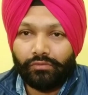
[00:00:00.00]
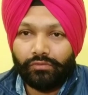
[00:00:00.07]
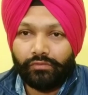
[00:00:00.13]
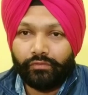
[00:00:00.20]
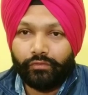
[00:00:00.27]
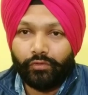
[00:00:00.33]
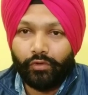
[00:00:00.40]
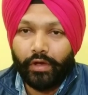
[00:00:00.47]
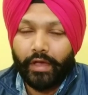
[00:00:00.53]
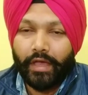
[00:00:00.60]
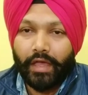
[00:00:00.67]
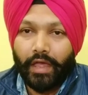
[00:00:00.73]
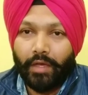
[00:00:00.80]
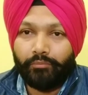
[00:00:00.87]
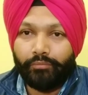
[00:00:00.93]
हूँ वो
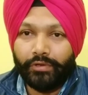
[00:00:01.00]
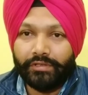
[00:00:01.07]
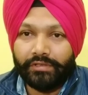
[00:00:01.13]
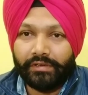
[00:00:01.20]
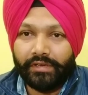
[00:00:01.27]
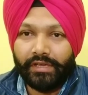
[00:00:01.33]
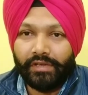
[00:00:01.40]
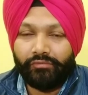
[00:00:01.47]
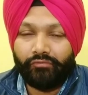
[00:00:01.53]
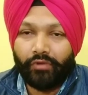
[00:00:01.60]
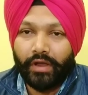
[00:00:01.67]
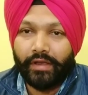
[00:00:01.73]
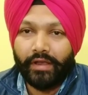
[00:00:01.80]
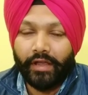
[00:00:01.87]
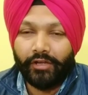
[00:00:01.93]
है एम पी थ्री
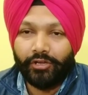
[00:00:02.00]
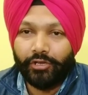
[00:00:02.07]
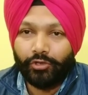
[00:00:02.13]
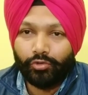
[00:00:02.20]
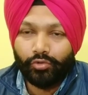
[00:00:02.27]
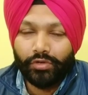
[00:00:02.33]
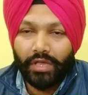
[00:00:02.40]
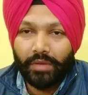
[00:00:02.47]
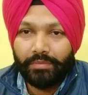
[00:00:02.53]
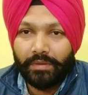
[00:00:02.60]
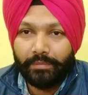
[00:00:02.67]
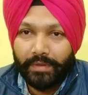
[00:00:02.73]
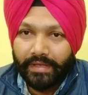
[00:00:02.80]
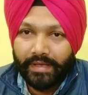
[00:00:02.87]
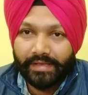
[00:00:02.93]
वन नाइन्टी टू के बी
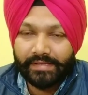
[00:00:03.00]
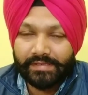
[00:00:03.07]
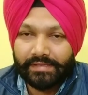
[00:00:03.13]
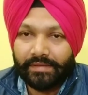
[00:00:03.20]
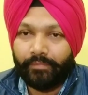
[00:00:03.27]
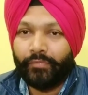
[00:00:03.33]
पी एस